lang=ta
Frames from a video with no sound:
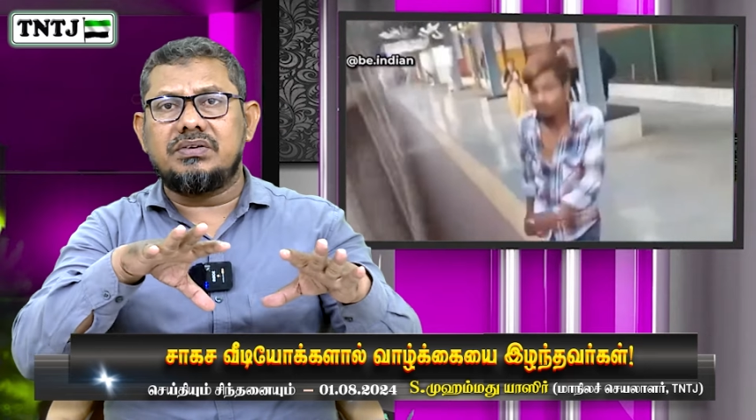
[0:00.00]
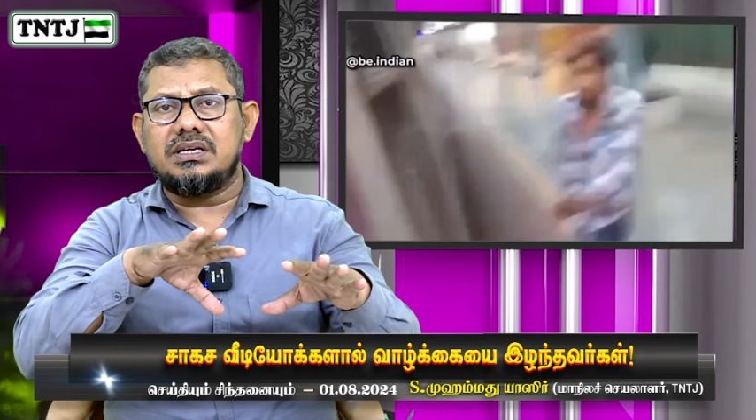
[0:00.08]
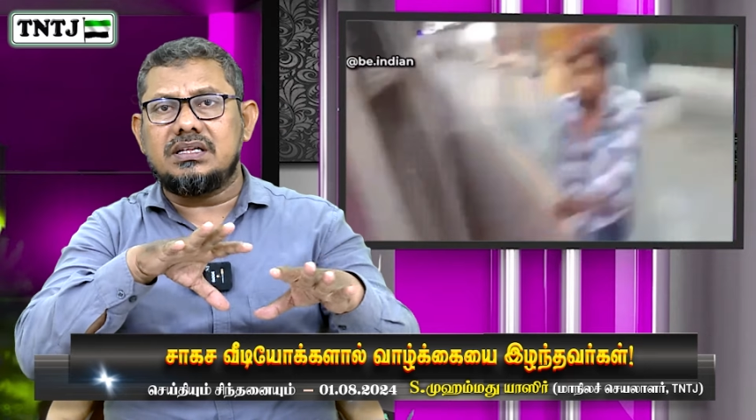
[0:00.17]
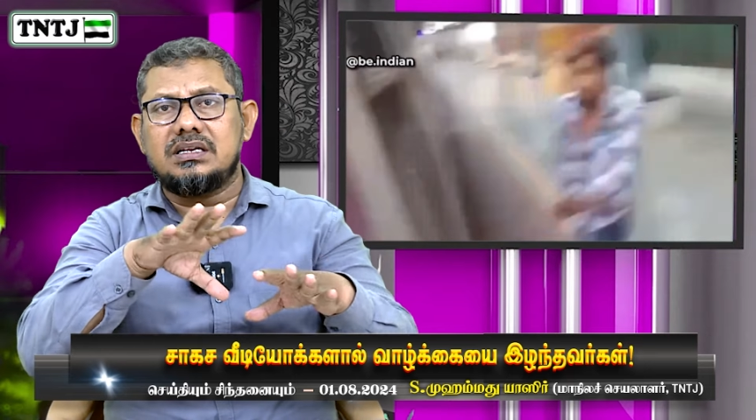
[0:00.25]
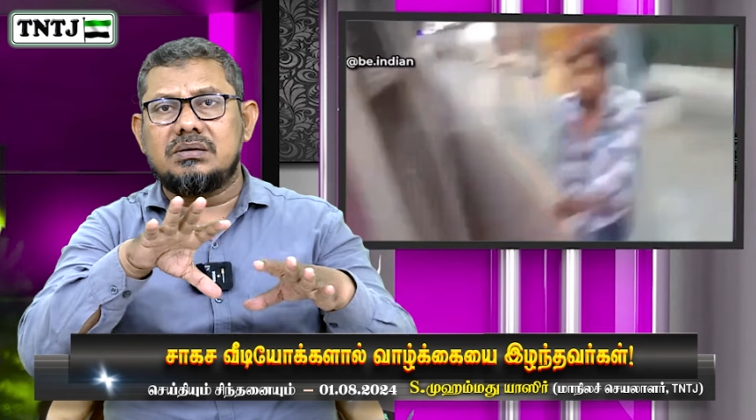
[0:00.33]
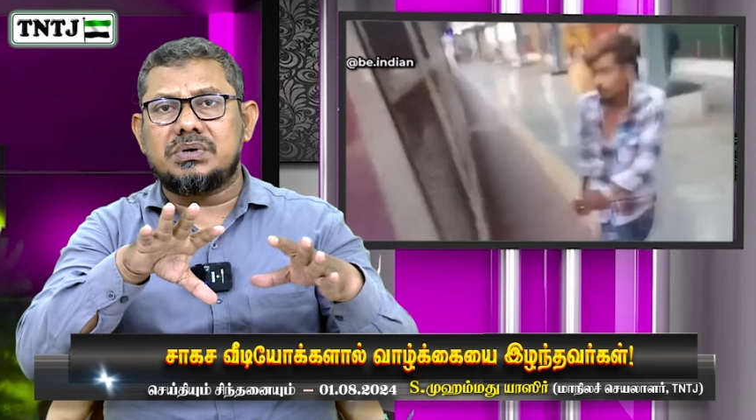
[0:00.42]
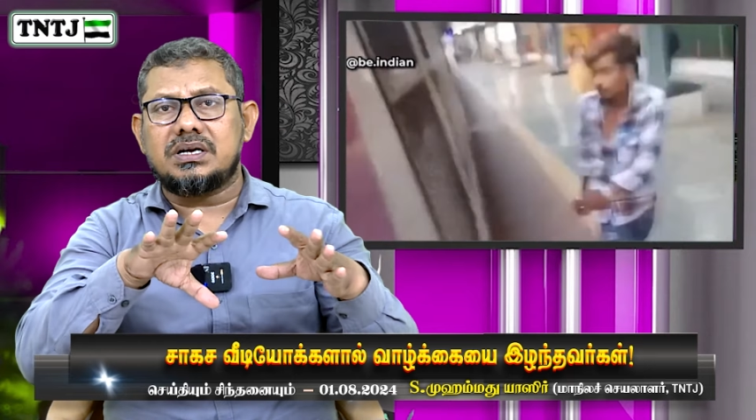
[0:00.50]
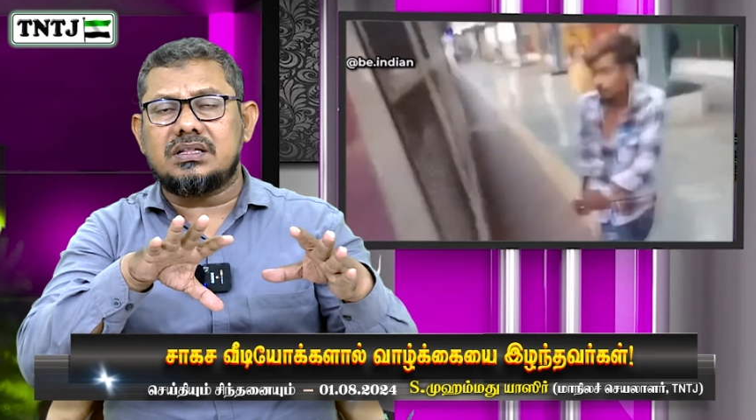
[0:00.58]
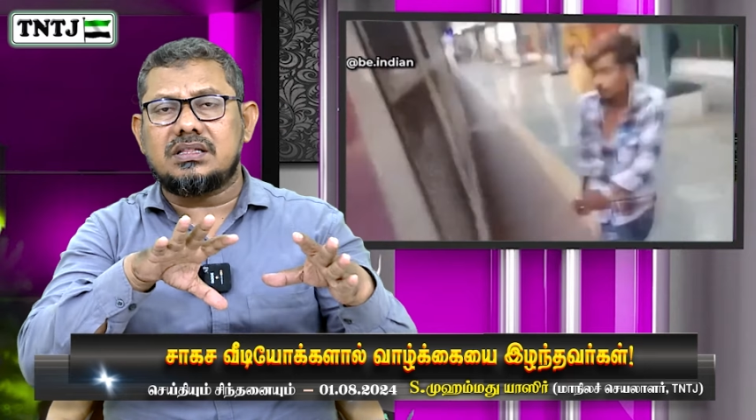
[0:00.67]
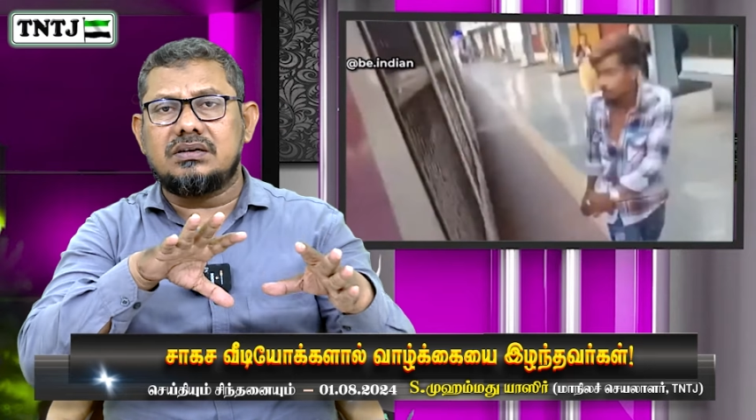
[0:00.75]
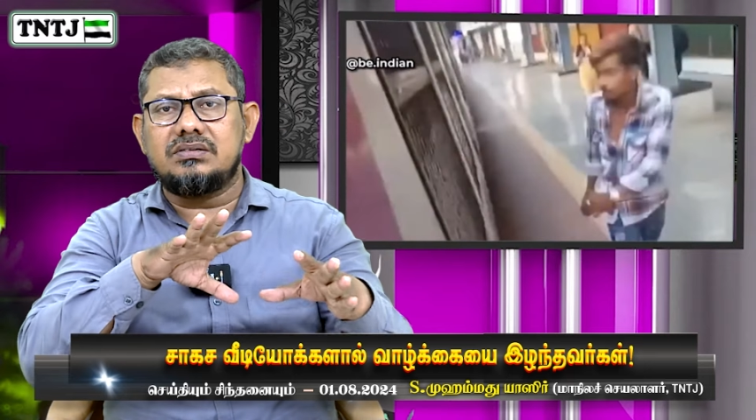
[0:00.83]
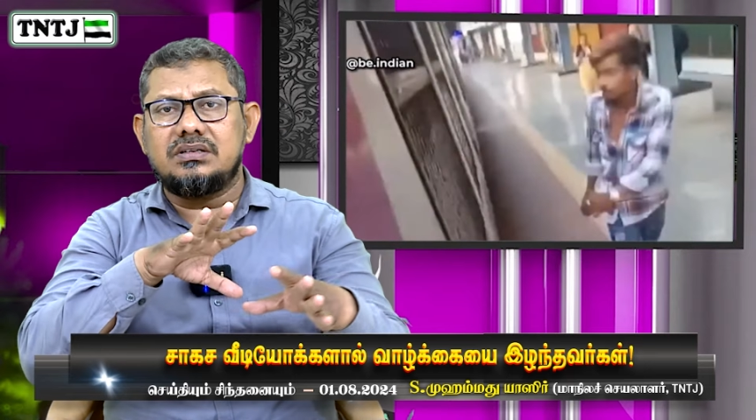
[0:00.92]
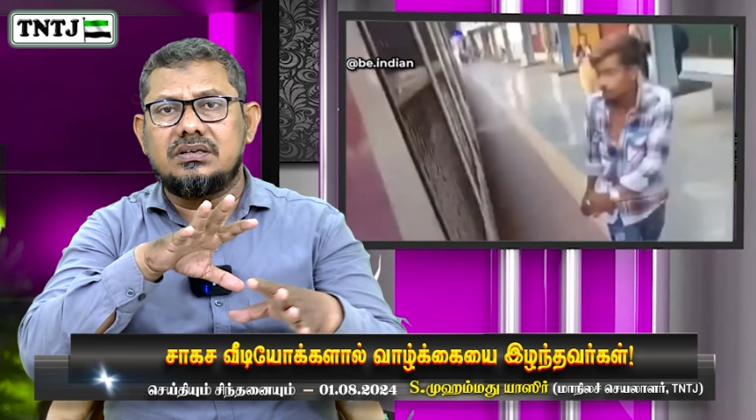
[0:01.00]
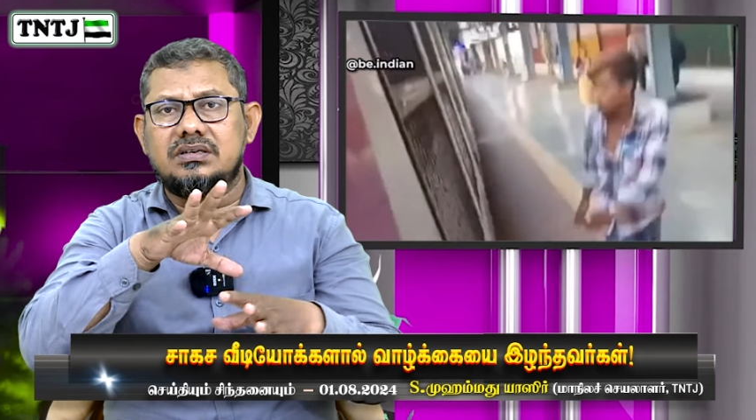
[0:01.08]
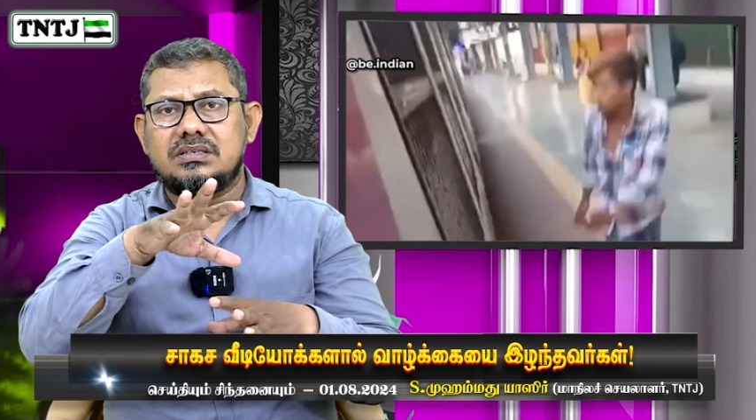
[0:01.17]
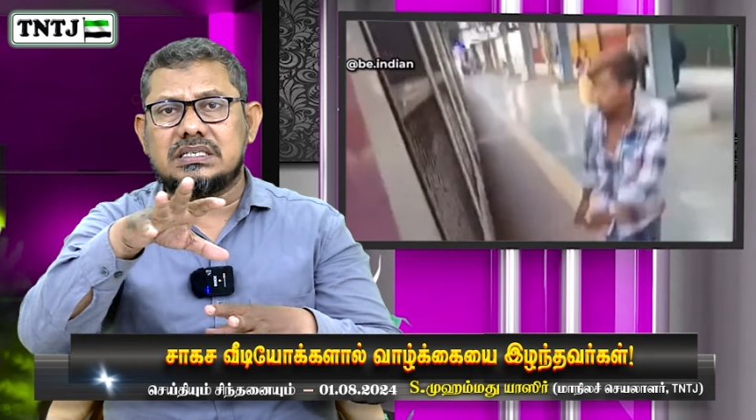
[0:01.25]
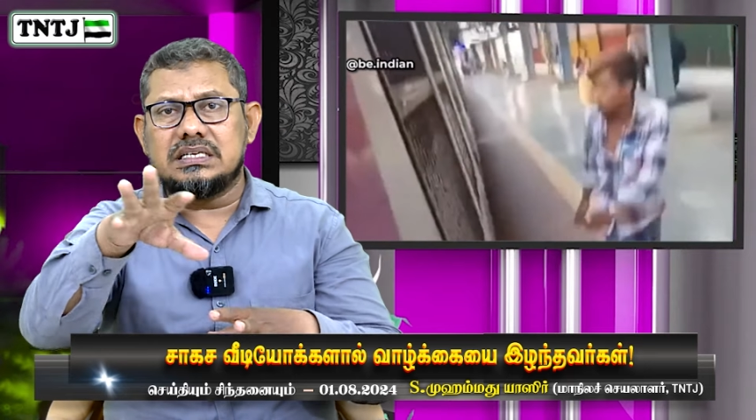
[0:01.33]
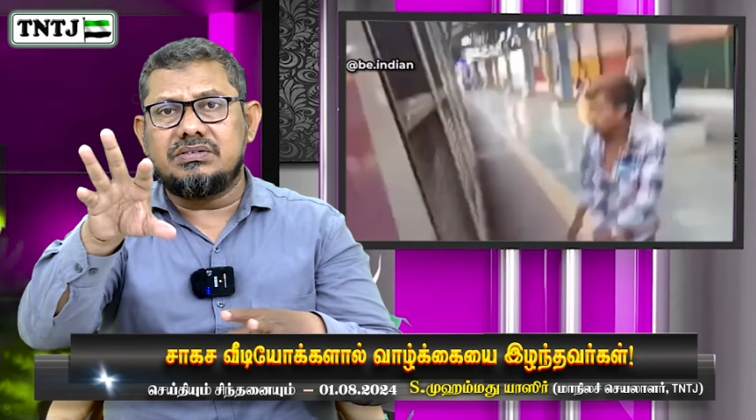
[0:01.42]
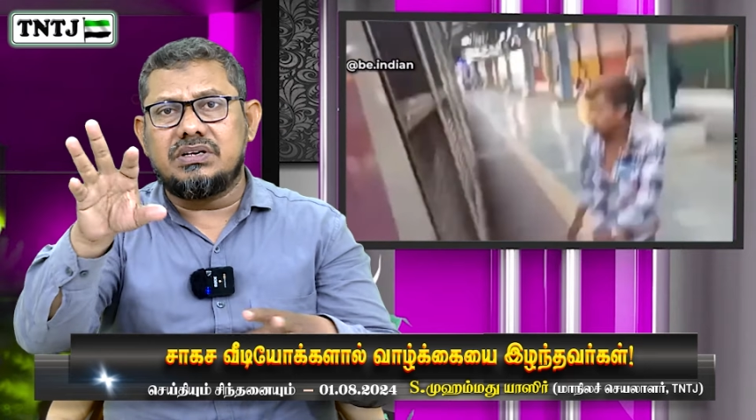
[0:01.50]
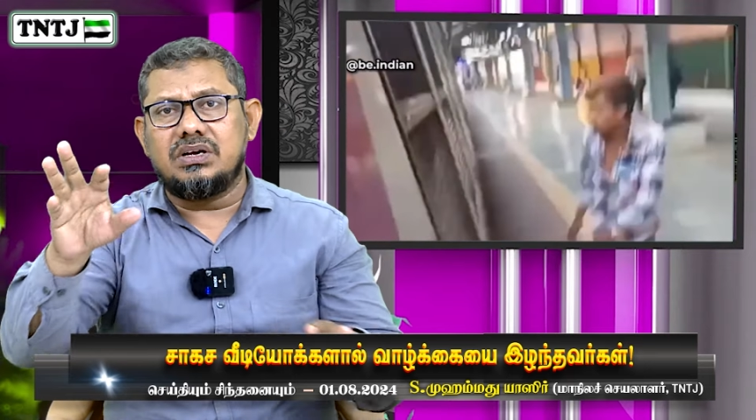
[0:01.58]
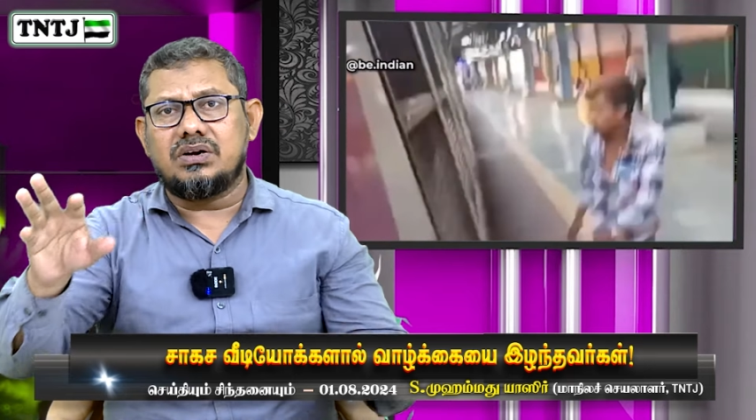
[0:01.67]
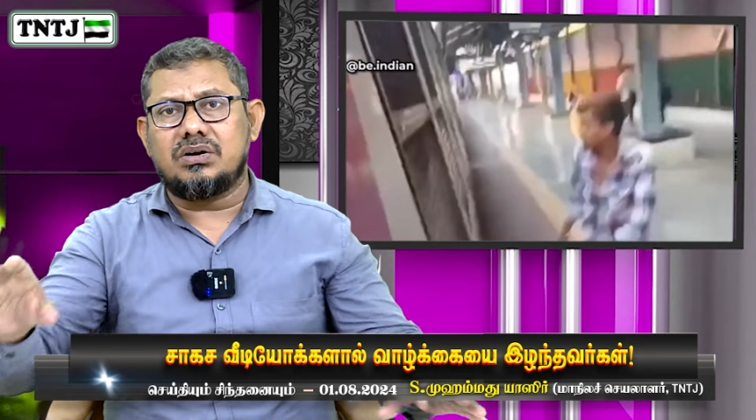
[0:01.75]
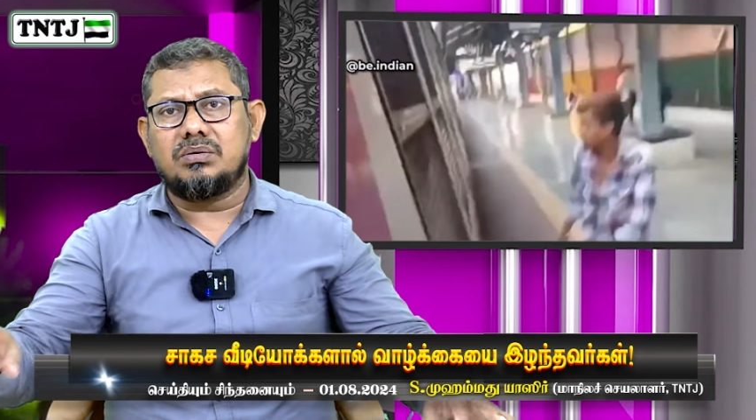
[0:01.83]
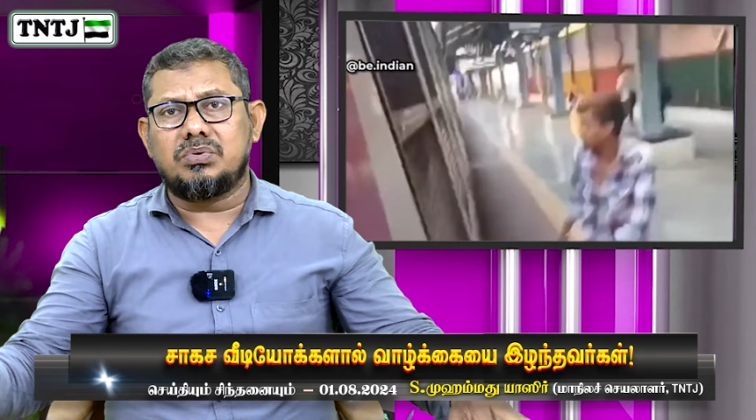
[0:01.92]
வலைதள பக்கத்தில் வந்து சில
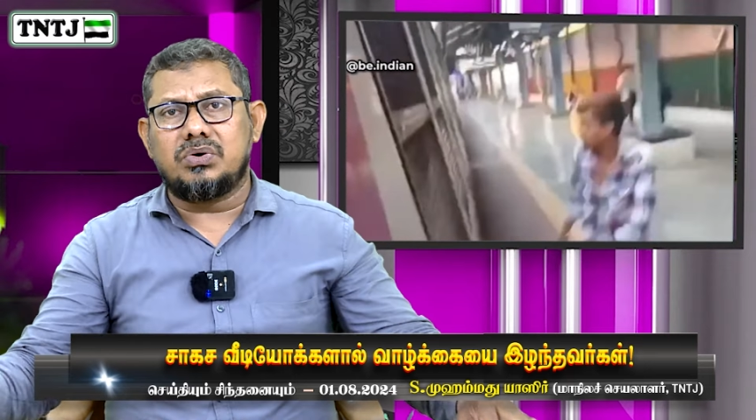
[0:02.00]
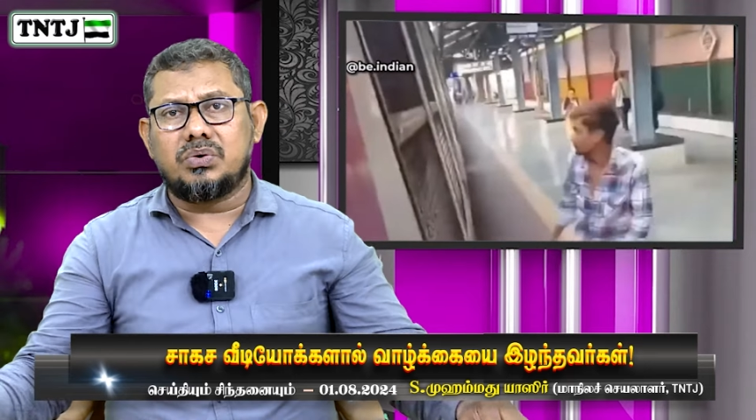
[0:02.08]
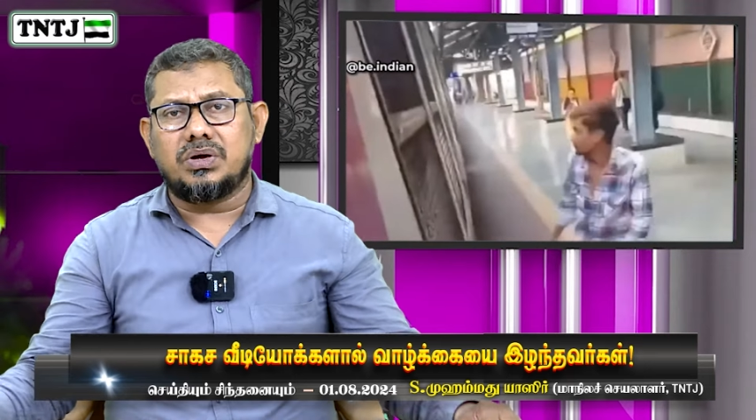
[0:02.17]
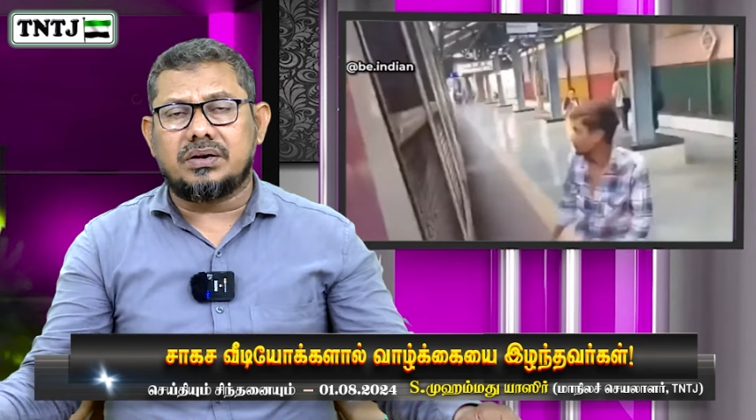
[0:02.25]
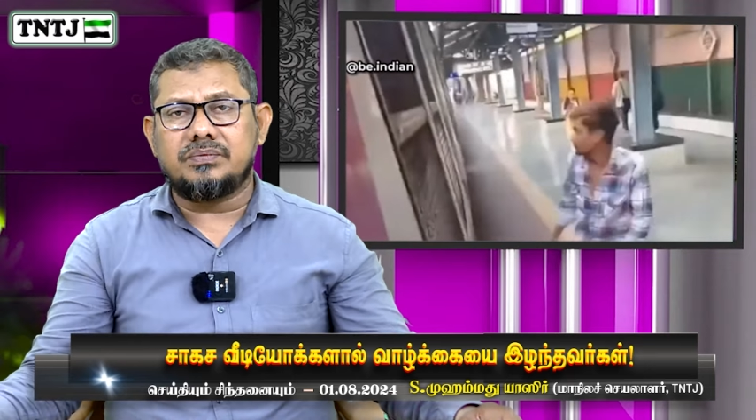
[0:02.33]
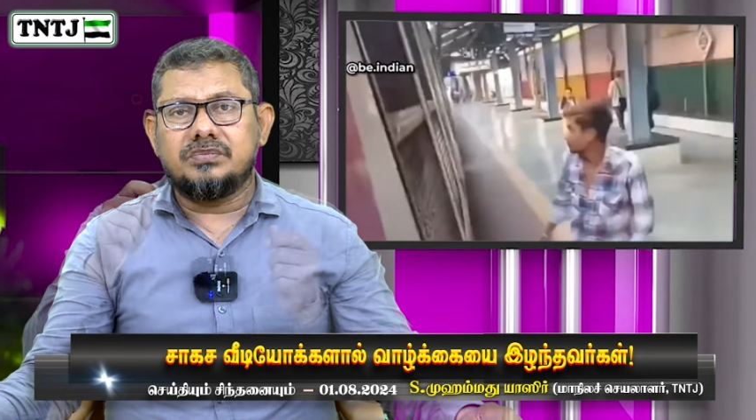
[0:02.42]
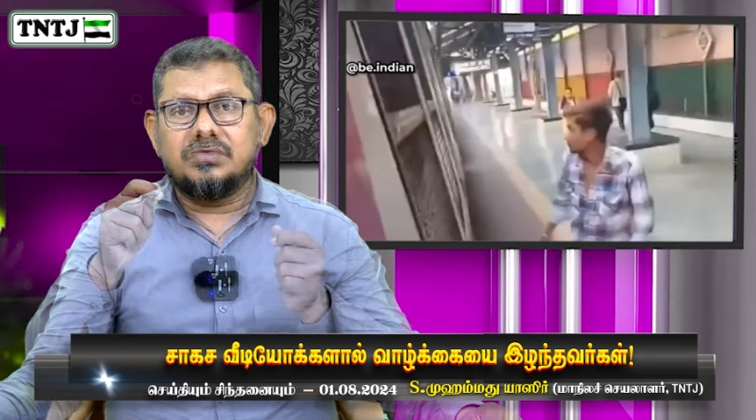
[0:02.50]
வீடியோக்களை போடுவார்